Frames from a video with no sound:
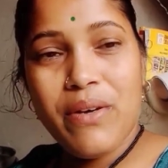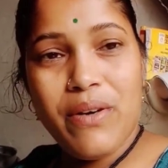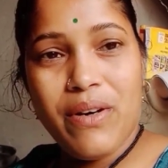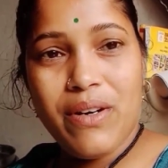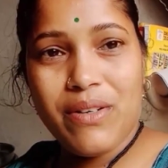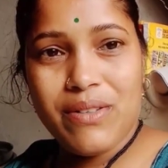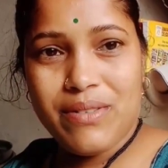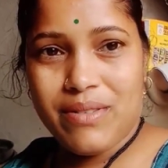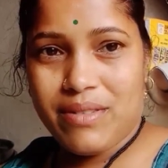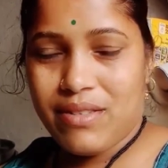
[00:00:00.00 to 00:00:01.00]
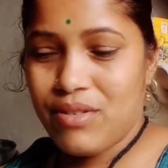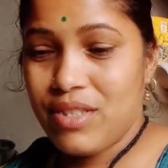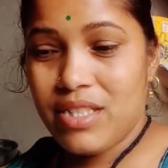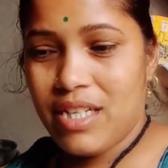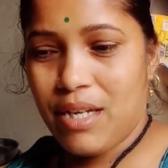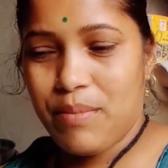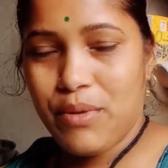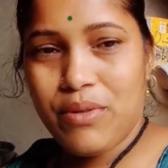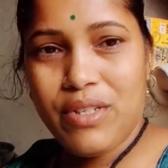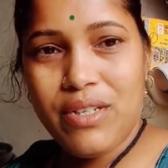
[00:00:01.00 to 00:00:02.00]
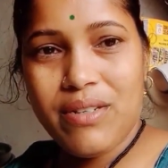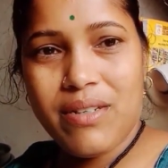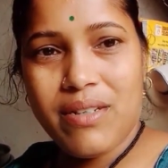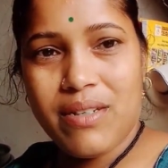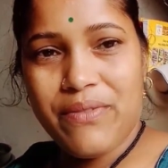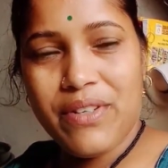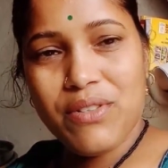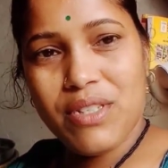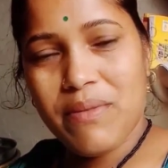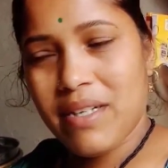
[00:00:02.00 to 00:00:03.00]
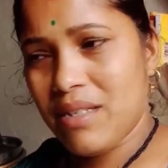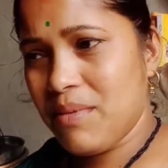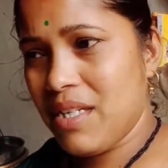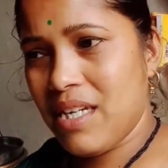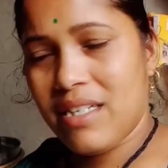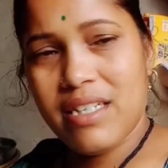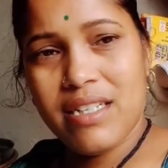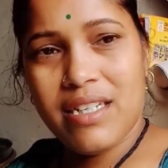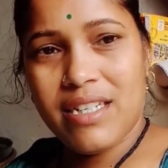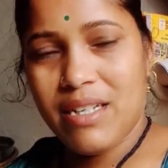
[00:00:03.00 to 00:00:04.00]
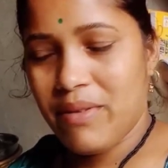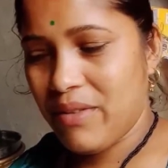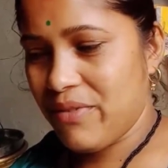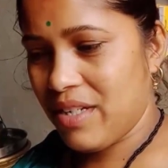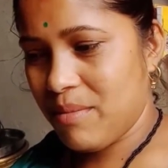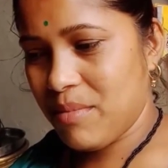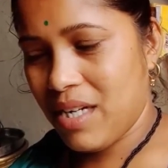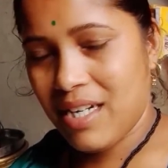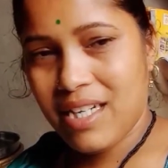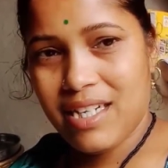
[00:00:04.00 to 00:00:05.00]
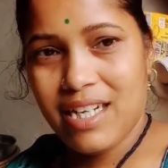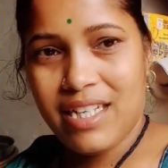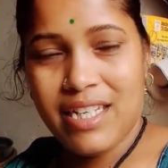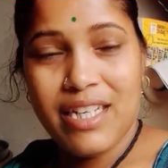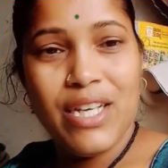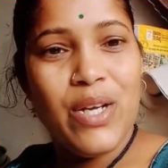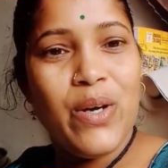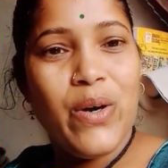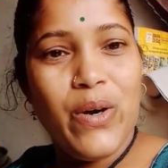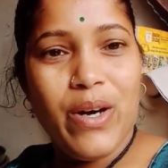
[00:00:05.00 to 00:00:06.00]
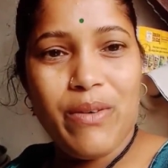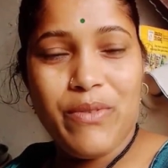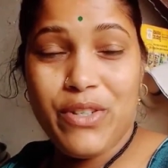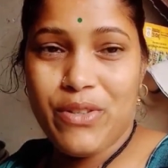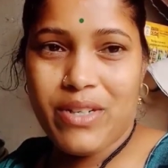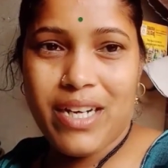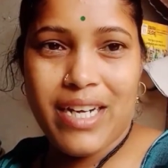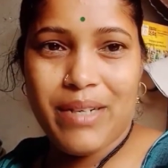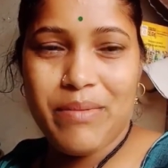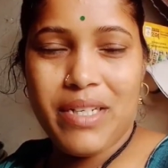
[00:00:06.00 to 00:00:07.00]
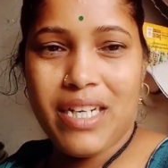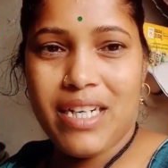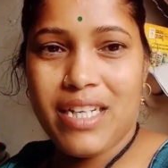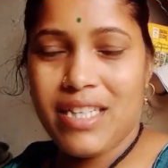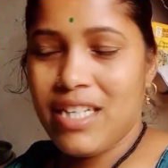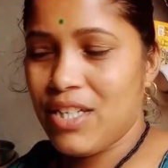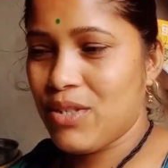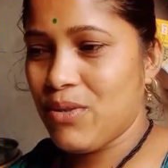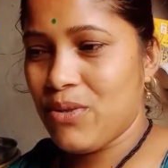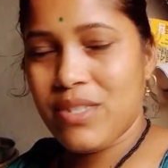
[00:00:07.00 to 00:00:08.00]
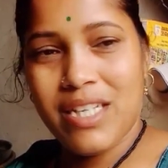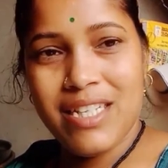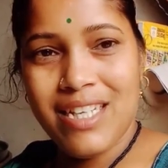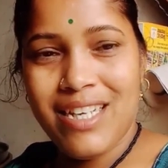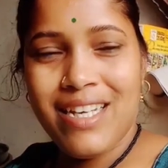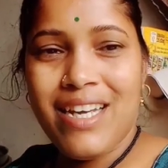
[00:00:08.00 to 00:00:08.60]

और थोड़ी सी चाय पीऊँगी और फिर उसके बाद अभी एक डेढ़ घंटा बाद फिर हम खाना खाएंगे और वीडियो का एंड भी करना था तो चलिए